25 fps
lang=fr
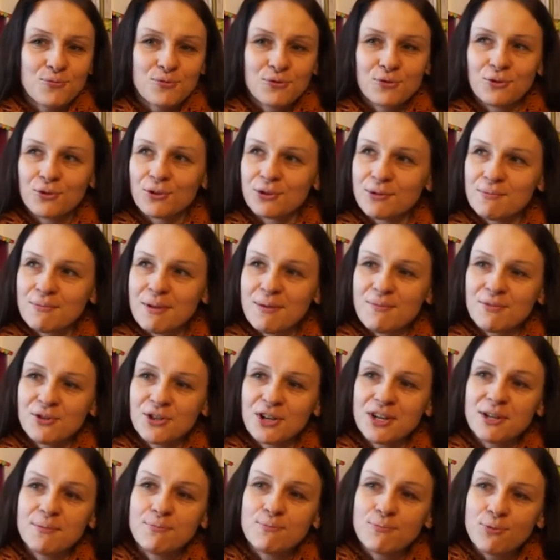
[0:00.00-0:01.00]
donc même
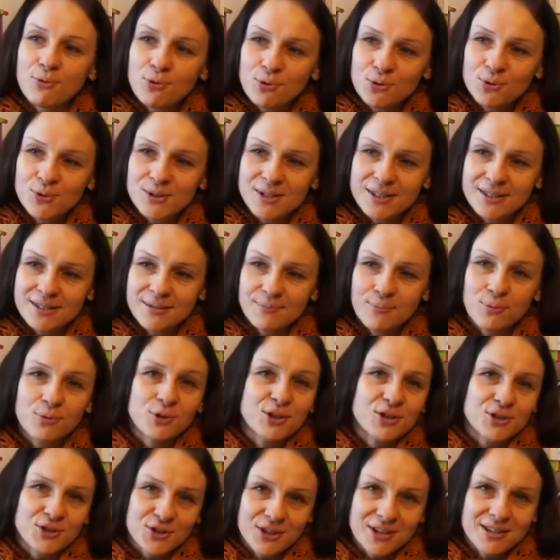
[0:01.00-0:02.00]
je lis plus pour
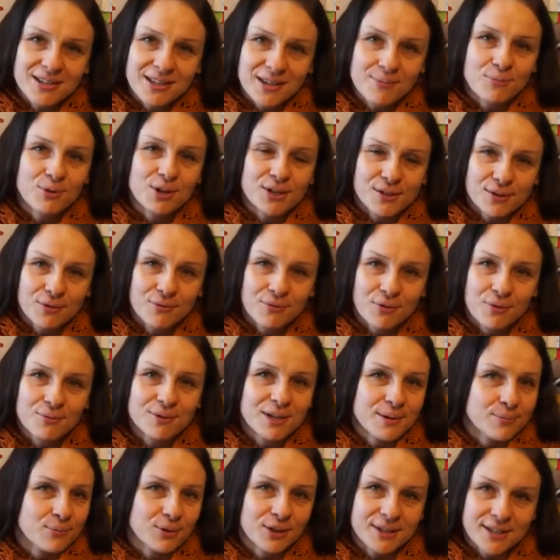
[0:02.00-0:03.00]
les jeunes et pour les enfants
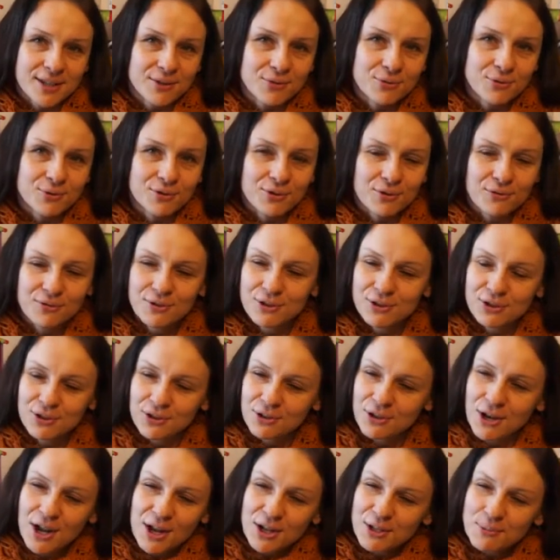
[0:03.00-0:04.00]
que pour les adultes en fait.
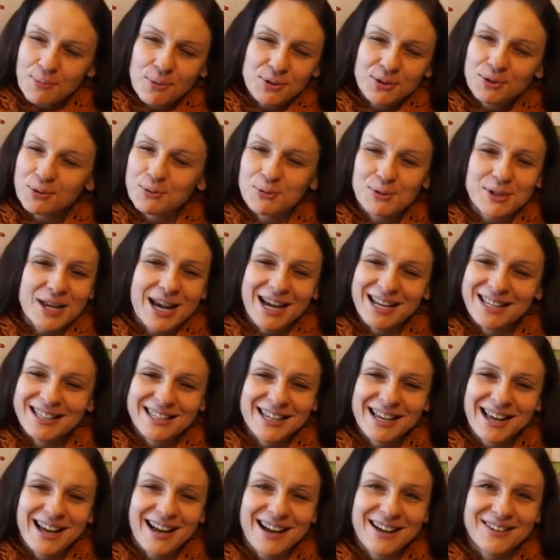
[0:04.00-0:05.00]
je, pense que je me suis
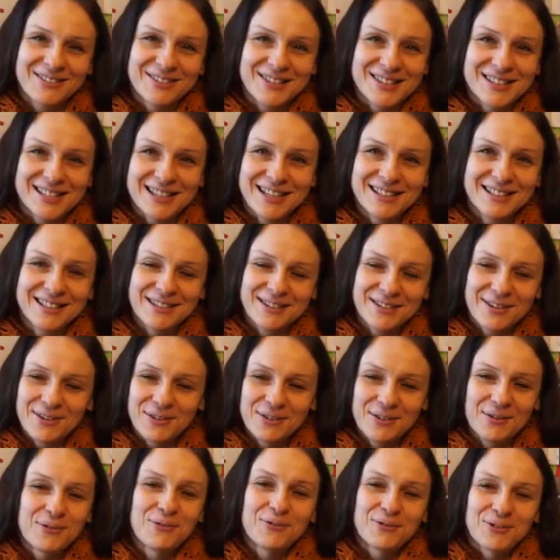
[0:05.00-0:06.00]
arrêtée à une stade
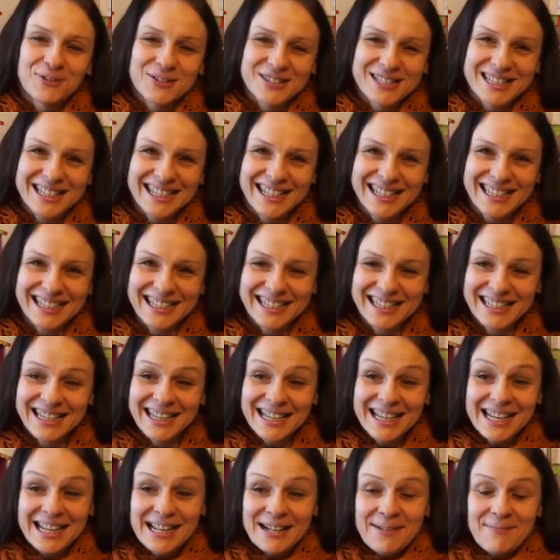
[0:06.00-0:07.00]
d'enfance
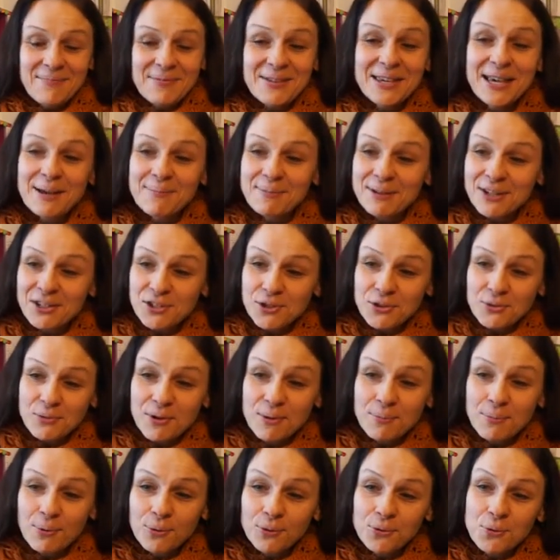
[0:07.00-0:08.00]
et, après je
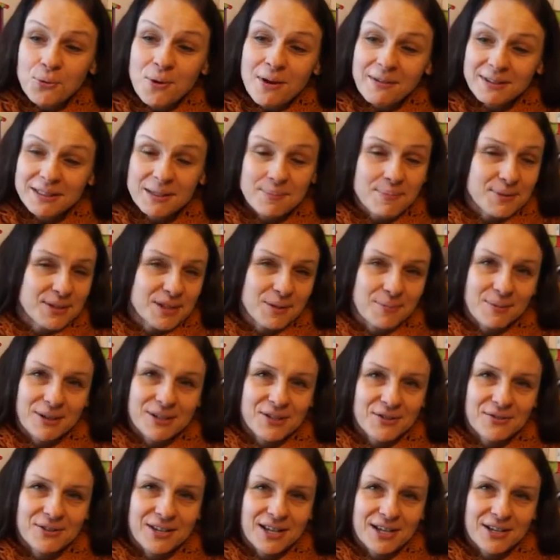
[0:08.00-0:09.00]
jouais beaucoup avec des petits
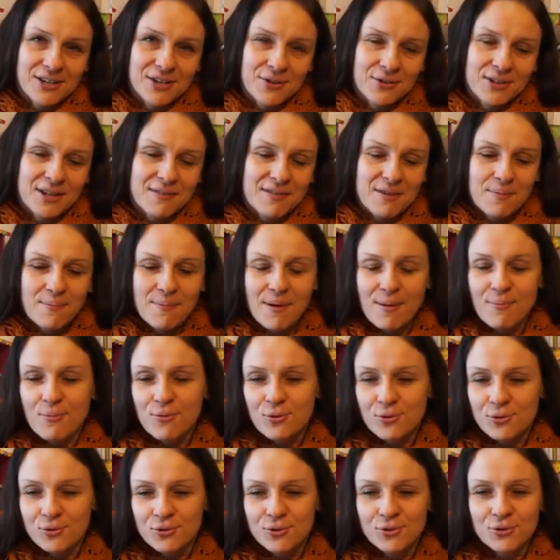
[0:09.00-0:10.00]
personnages on n'avait pas
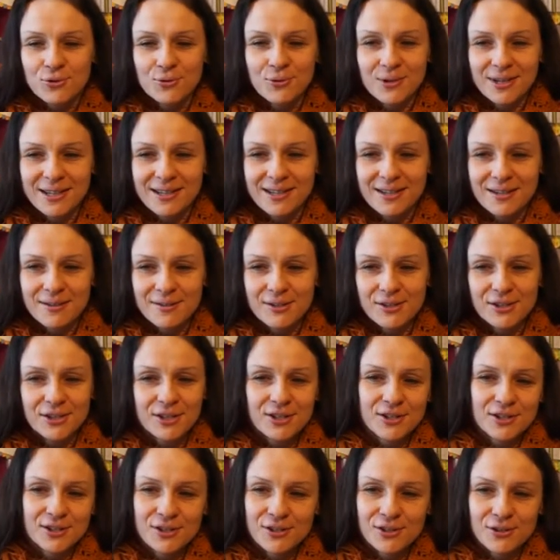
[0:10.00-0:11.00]
beaucoup de jouets parce
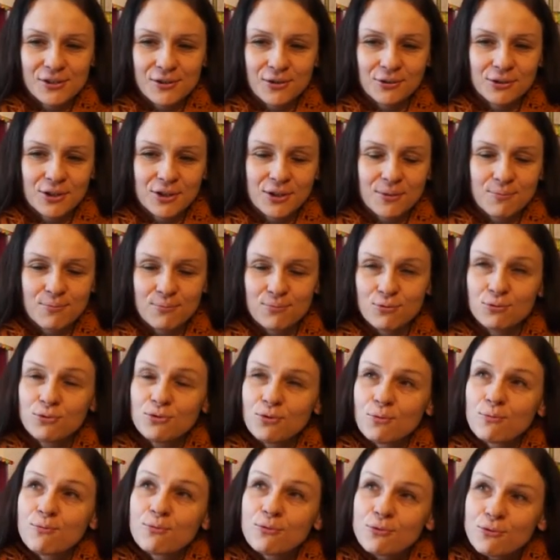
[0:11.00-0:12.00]
qu'on était
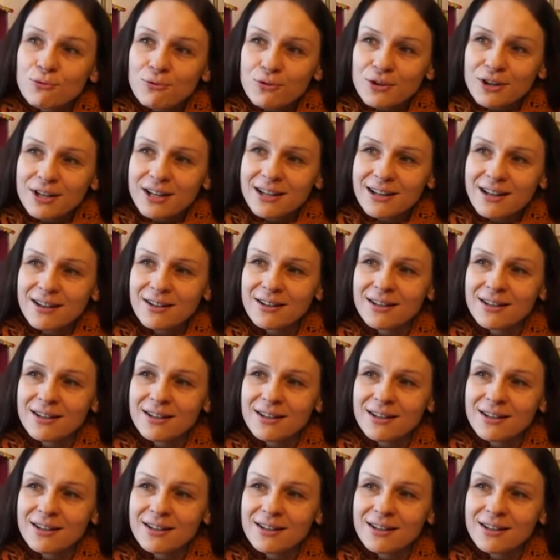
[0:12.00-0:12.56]
plutôt pauvres euh,